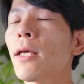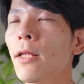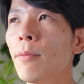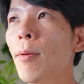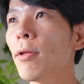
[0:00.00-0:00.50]

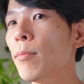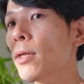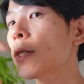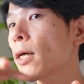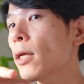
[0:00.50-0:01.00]
今まで
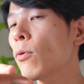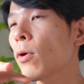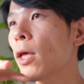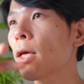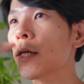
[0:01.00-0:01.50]
皆さんがね、こ
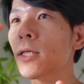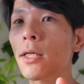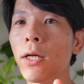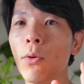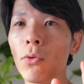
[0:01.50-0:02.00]
う経験して
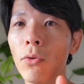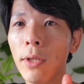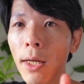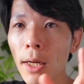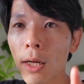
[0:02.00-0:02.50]
きたことの
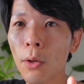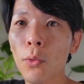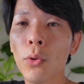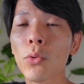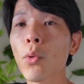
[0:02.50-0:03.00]
中から
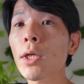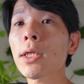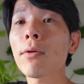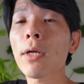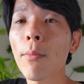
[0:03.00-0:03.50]
こういうこと起き
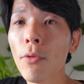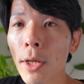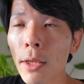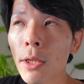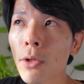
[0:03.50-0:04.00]
ちゃうかも
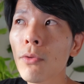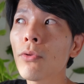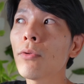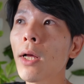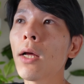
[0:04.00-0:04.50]
ねっていう
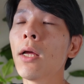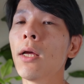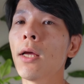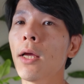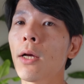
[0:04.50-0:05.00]
風な
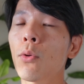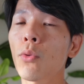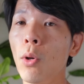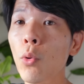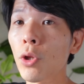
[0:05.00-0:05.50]
こ
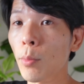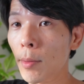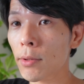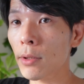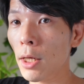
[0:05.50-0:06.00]
とが多いと思い
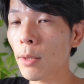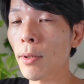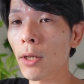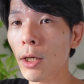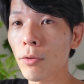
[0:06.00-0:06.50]
ます。頭
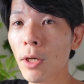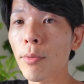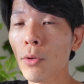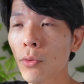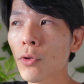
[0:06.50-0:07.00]
の中に浮か
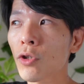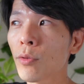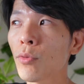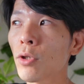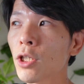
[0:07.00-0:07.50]
ぶこと、
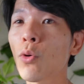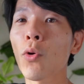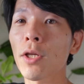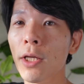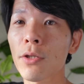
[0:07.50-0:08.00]
自分、自己
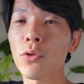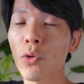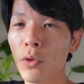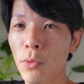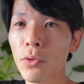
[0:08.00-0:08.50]
を否定する
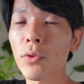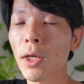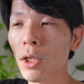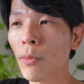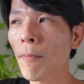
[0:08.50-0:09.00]
こともそうだ
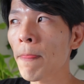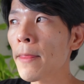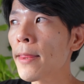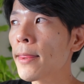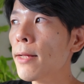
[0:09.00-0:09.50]
けども。
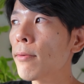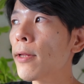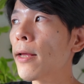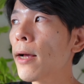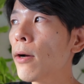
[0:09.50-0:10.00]
なの
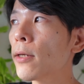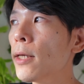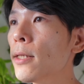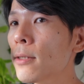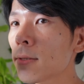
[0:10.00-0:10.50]
で、
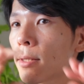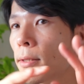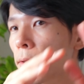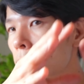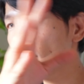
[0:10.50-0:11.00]
現実
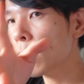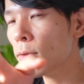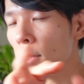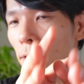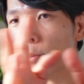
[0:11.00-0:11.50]
と
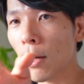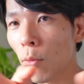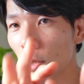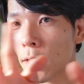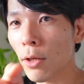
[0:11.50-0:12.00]
して今
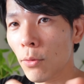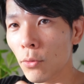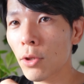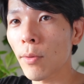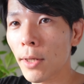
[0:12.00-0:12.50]
起きているこ
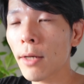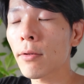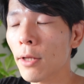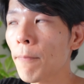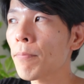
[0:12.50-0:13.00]
とではなく
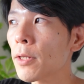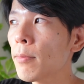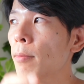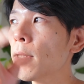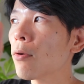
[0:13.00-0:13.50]
て、
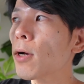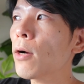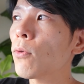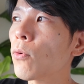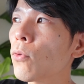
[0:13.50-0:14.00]
今までの過
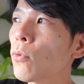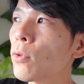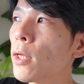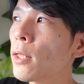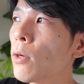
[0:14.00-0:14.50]
去のことを
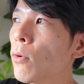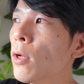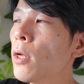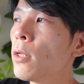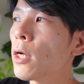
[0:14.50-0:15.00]
データを
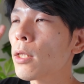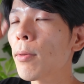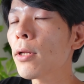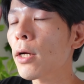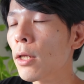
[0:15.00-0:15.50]
頭
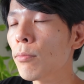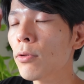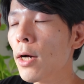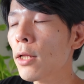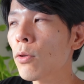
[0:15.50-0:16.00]
の中で
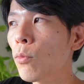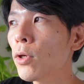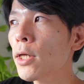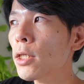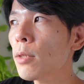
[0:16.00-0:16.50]
ブワーッと思
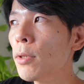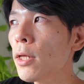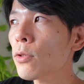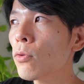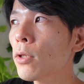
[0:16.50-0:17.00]
い出してみ
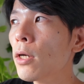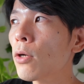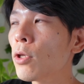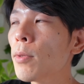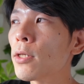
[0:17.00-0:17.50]
て、その中
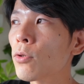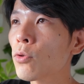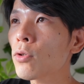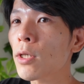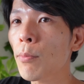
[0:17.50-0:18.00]
のイメージの
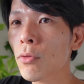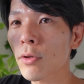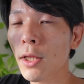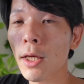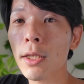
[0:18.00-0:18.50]
一つがポッと
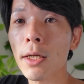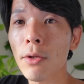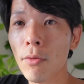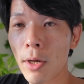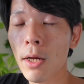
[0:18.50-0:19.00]
出てきたり
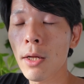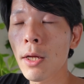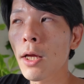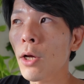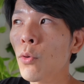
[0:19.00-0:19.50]
だとか、
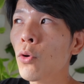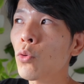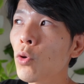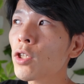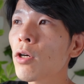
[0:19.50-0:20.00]
こういうこ
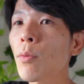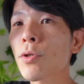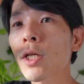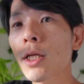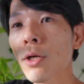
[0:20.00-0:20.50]
と起きちゃうかも
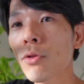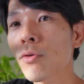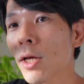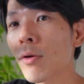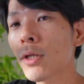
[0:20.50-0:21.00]
しれないよってい
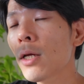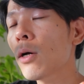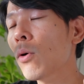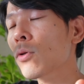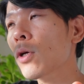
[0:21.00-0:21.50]
う逆にね、
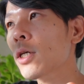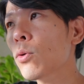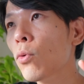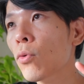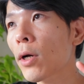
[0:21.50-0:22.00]
先の
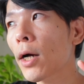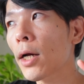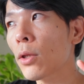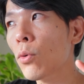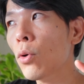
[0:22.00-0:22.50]
ことを考
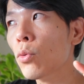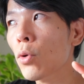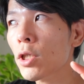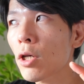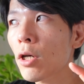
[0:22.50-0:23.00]
えて、こういうこと
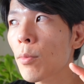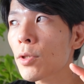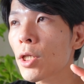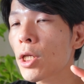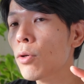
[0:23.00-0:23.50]
起きちゃうかも
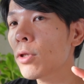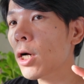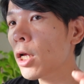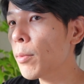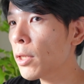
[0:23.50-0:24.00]
しれないよ、だ
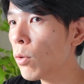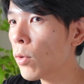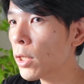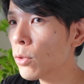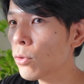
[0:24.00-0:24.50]
からやめた方
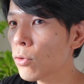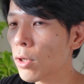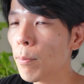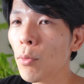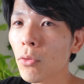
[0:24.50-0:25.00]
がいいよっていう
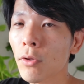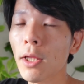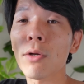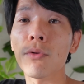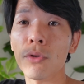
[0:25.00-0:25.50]
のがポッと出
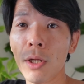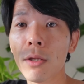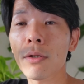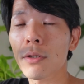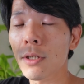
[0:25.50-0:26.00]
てくるん
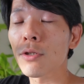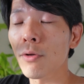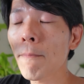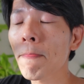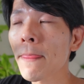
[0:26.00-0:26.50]
ですよね。